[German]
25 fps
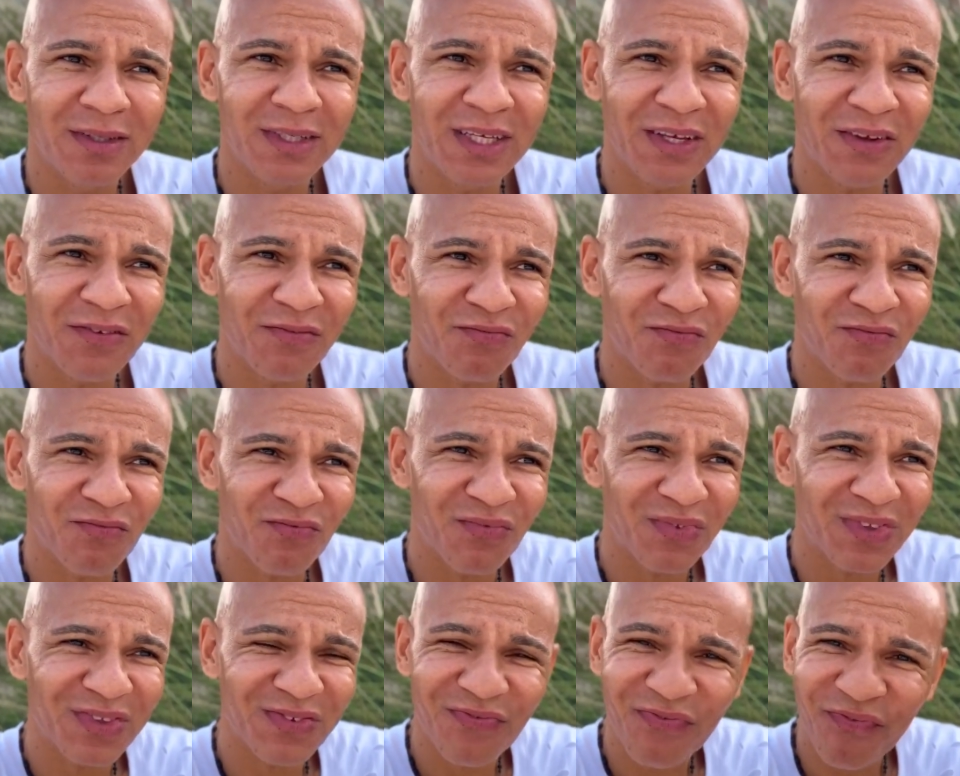die
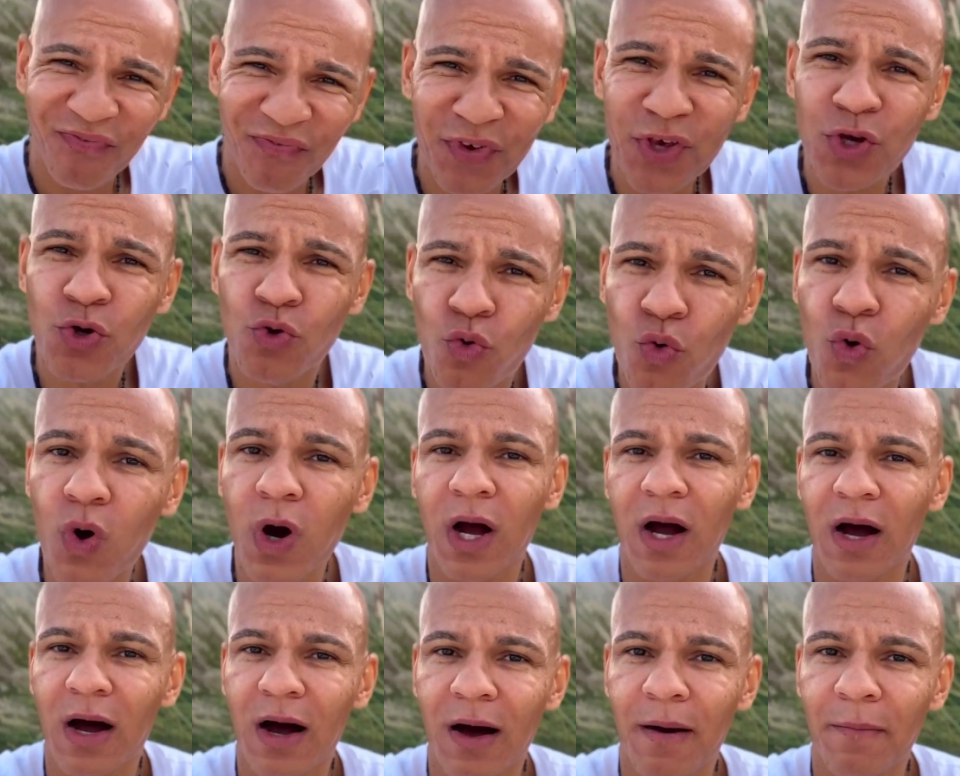
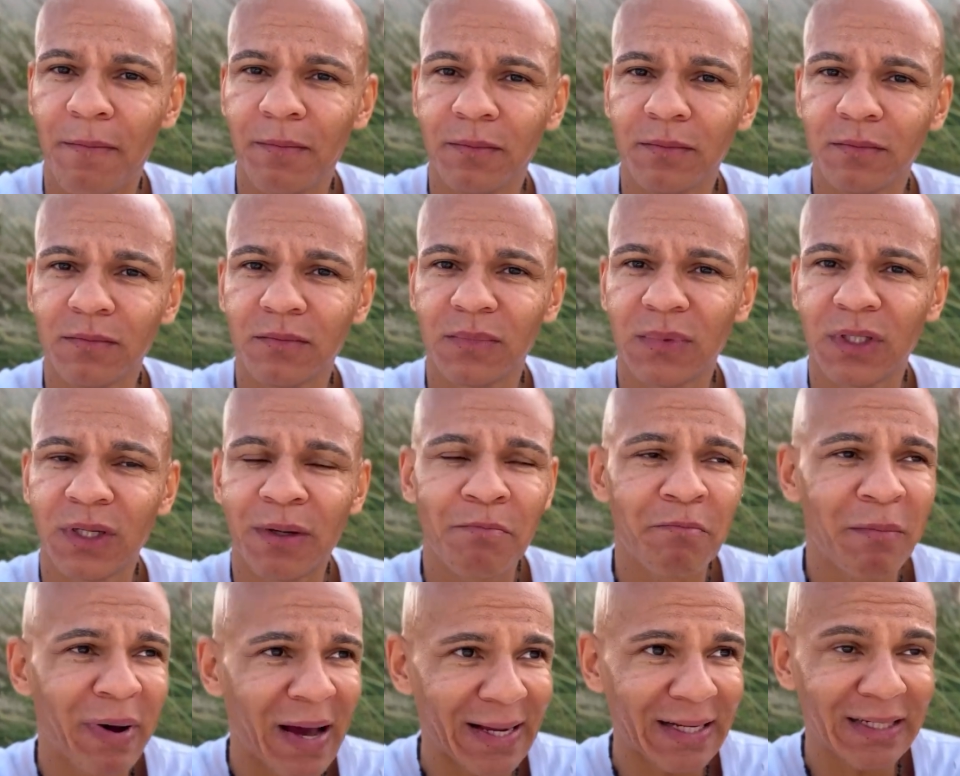Figur haben,
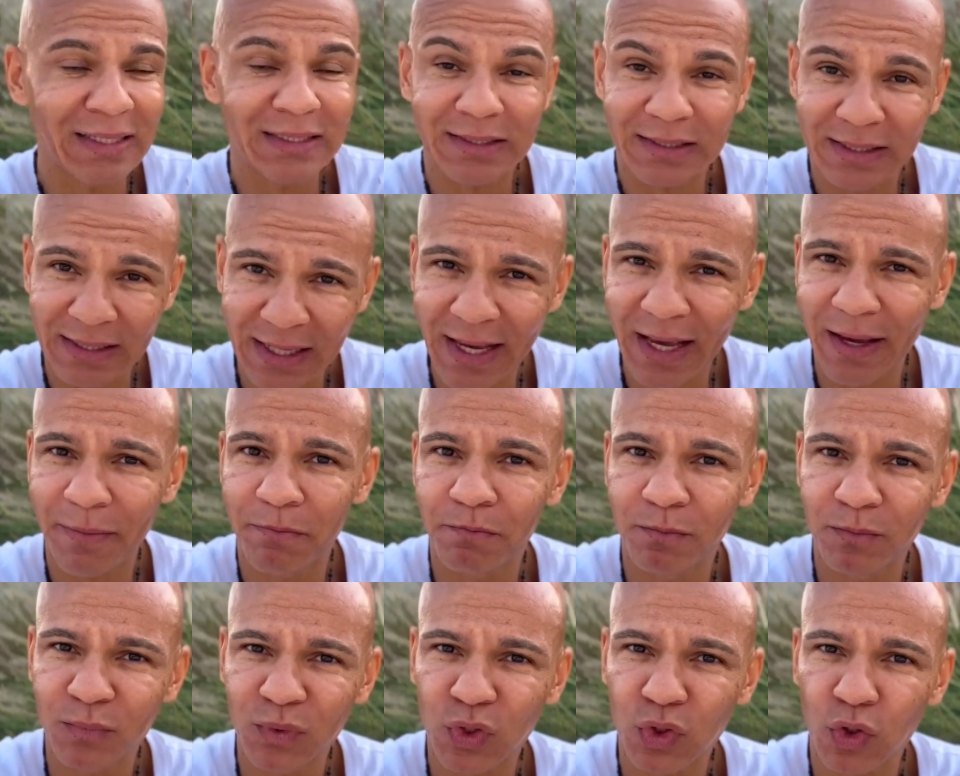meines
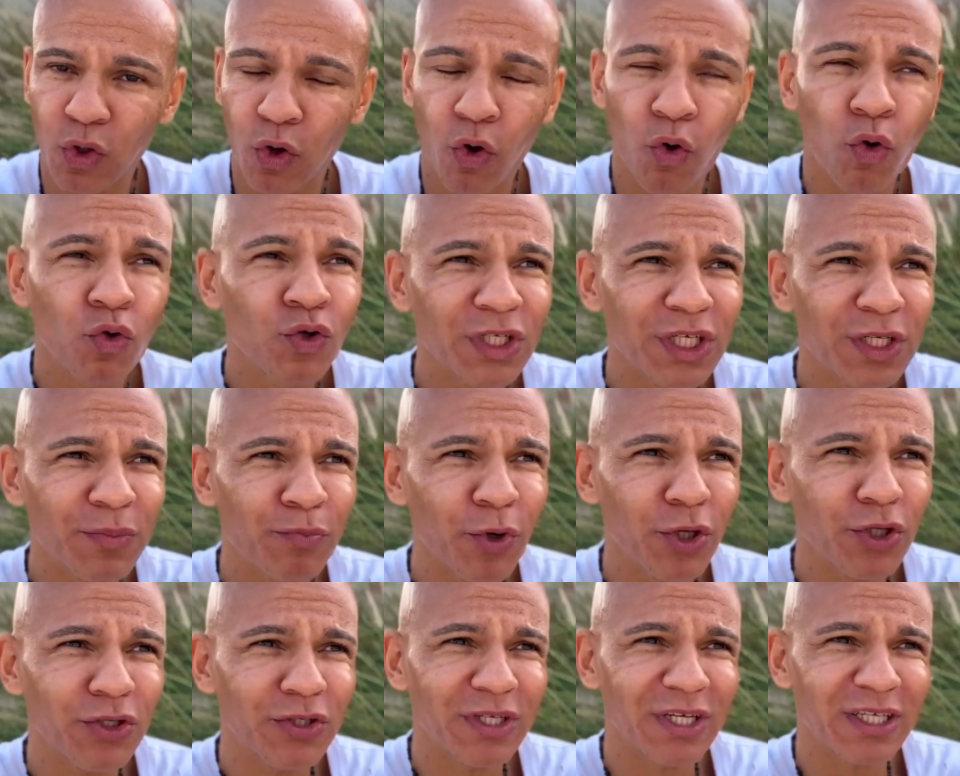Lebens und ich
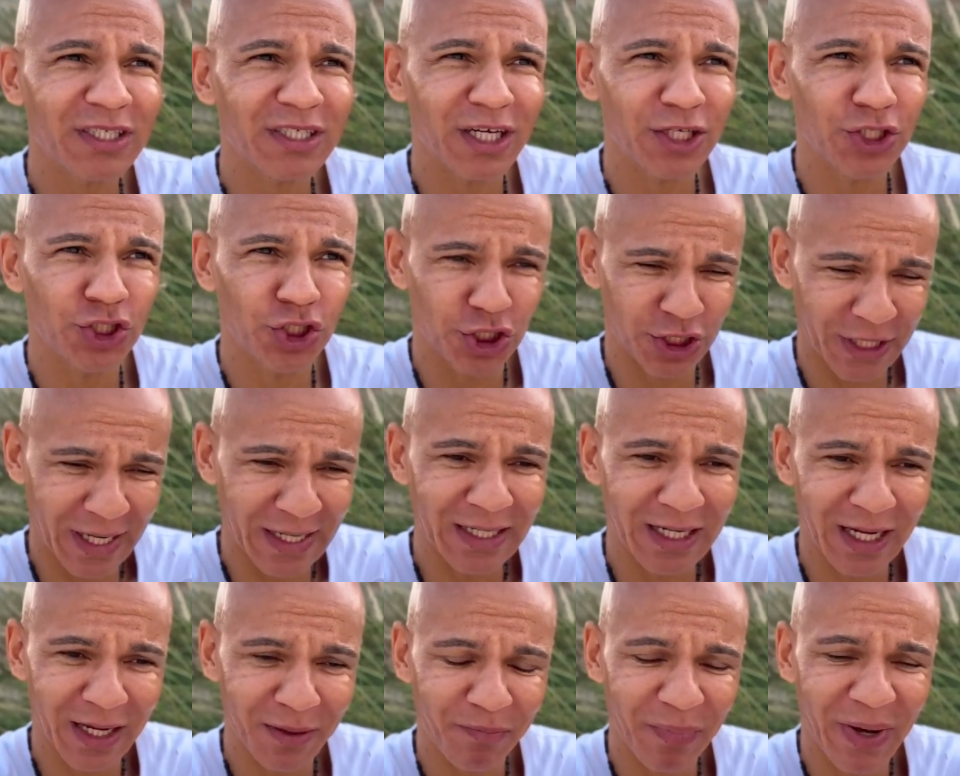möchte das als
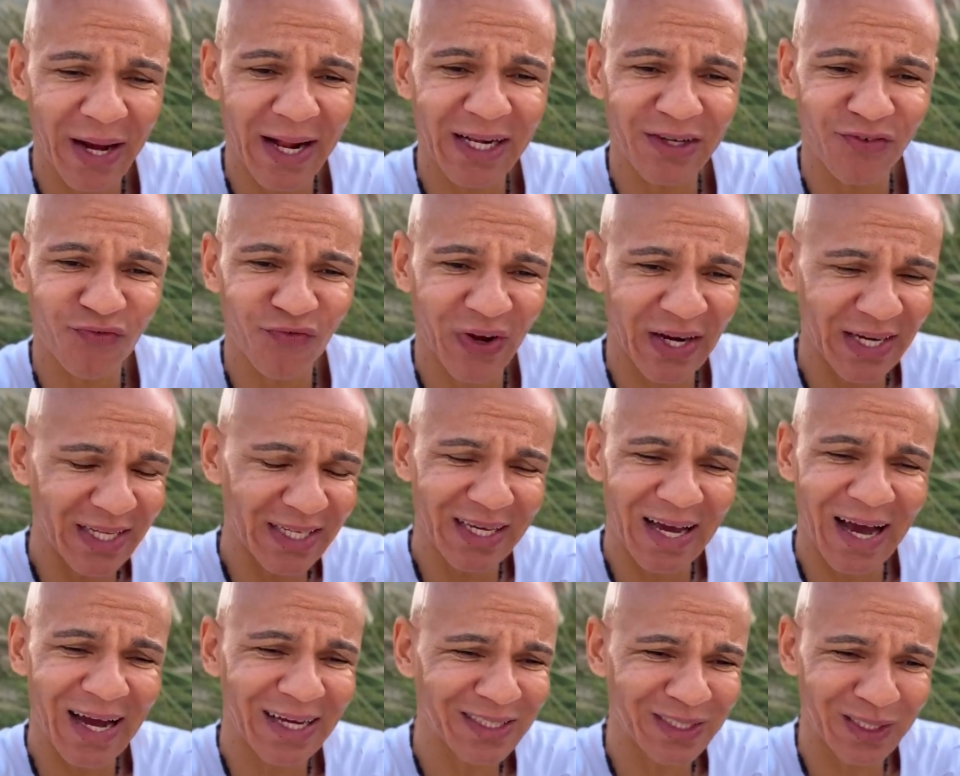Standard behalten, weil
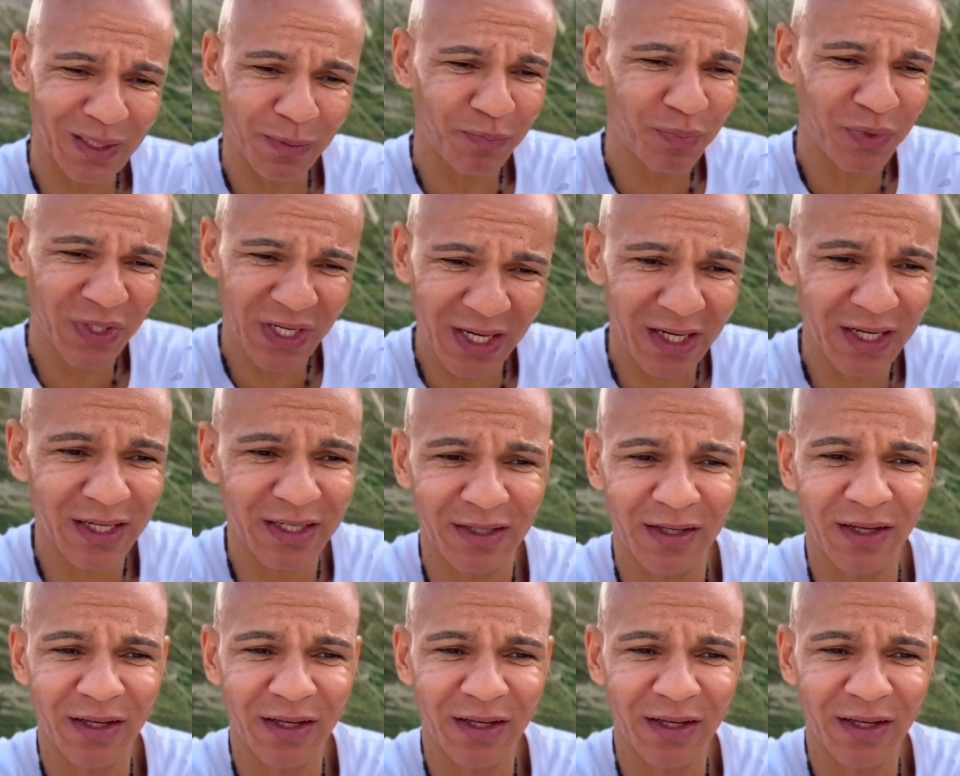ich akzeptiere